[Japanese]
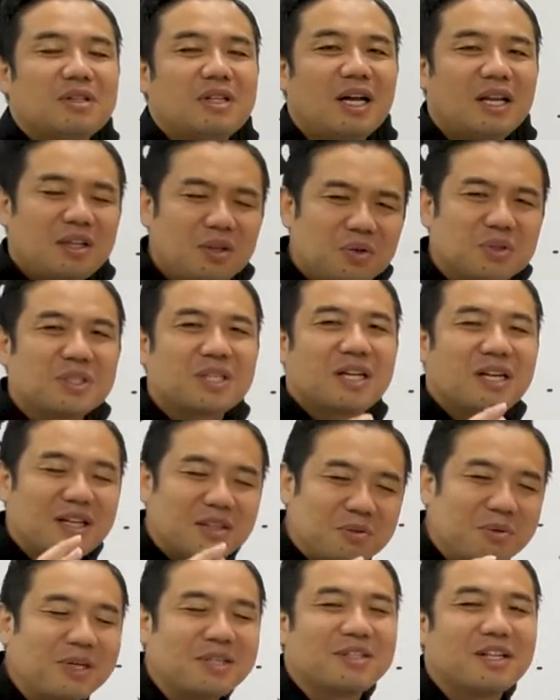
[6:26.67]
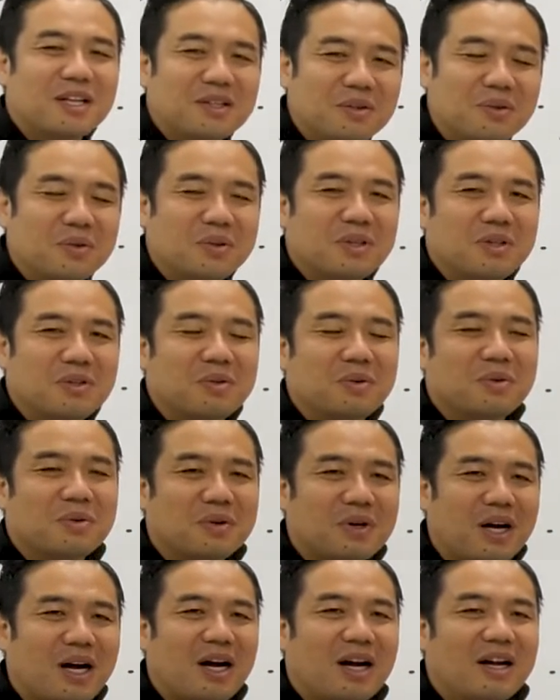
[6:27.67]
何をしたらうまくなるのっていうとこ
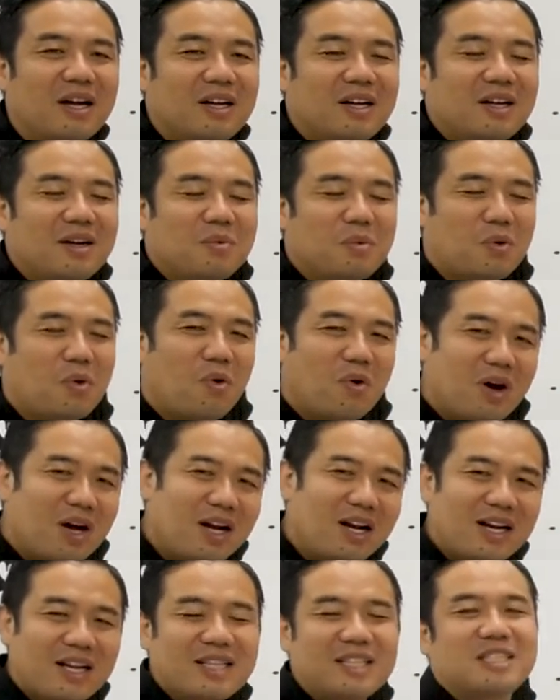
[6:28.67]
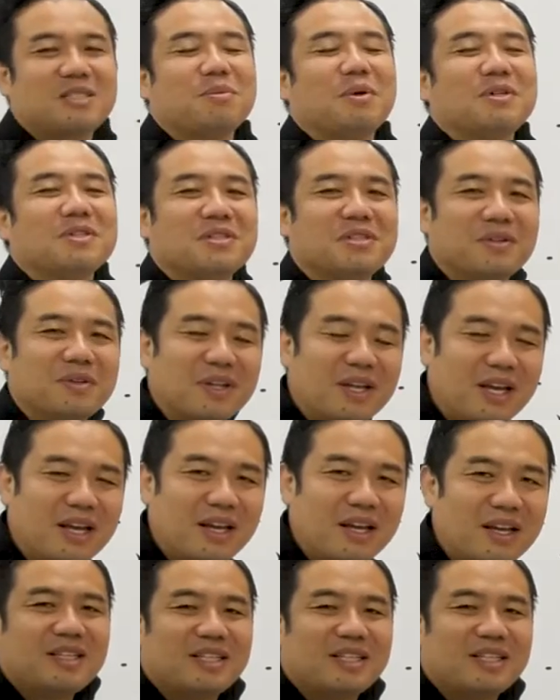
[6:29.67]
ろが、こんがらがってしまうんですよね。